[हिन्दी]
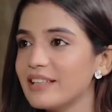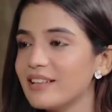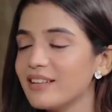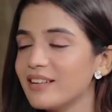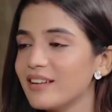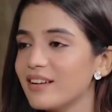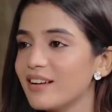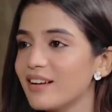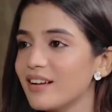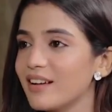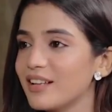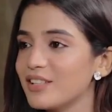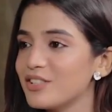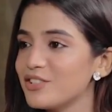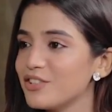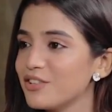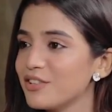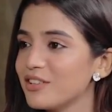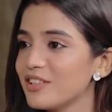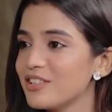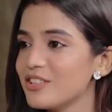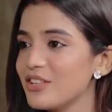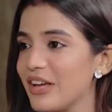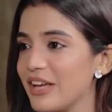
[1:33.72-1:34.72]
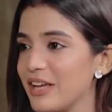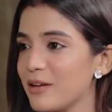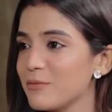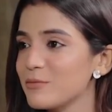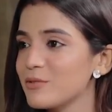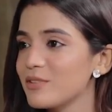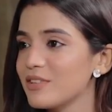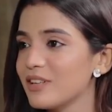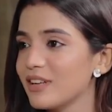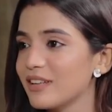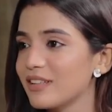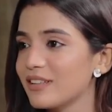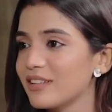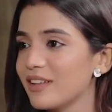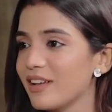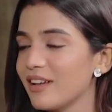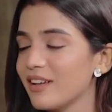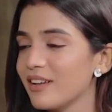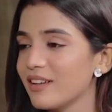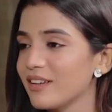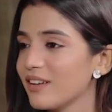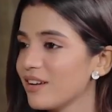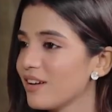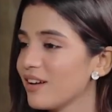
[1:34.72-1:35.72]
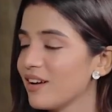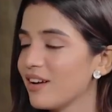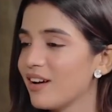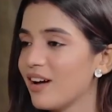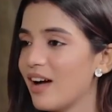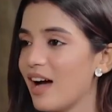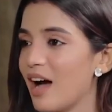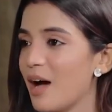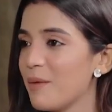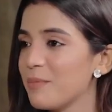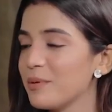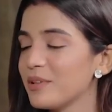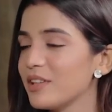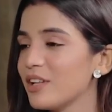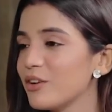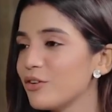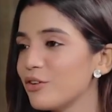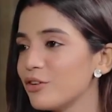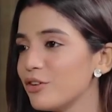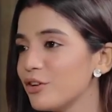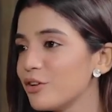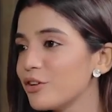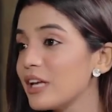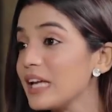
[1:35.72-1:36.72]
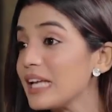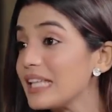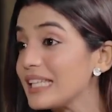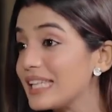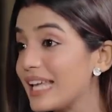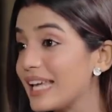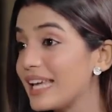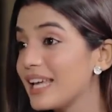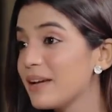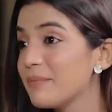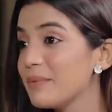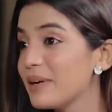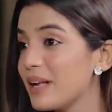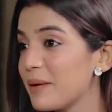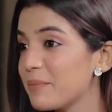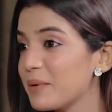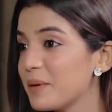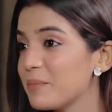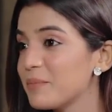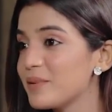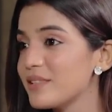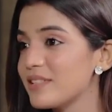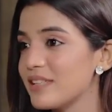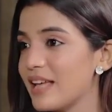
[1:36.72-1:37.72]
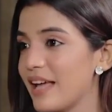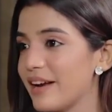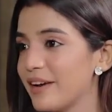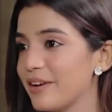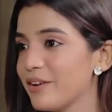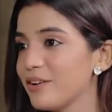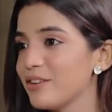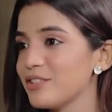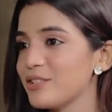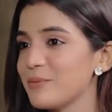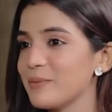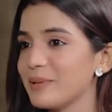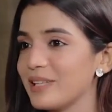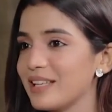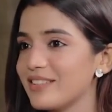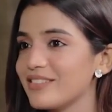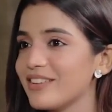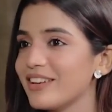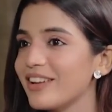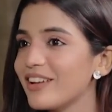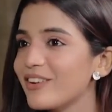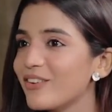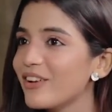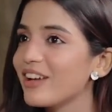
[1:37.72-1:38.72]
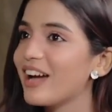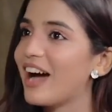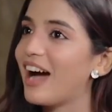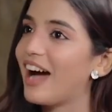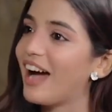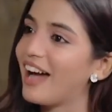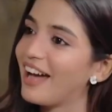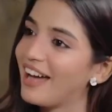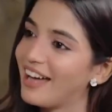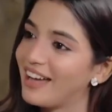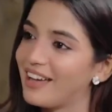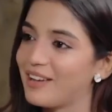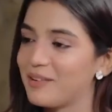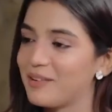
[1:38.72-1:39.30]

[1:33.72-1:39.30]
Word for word: अच्छी होनी चाहिए मुझे लगता है ओके okay, आप इतनी गुड लुकिंग नहीं है बट आपकी पर्सनैलिटी उनसे पता चले कोई आया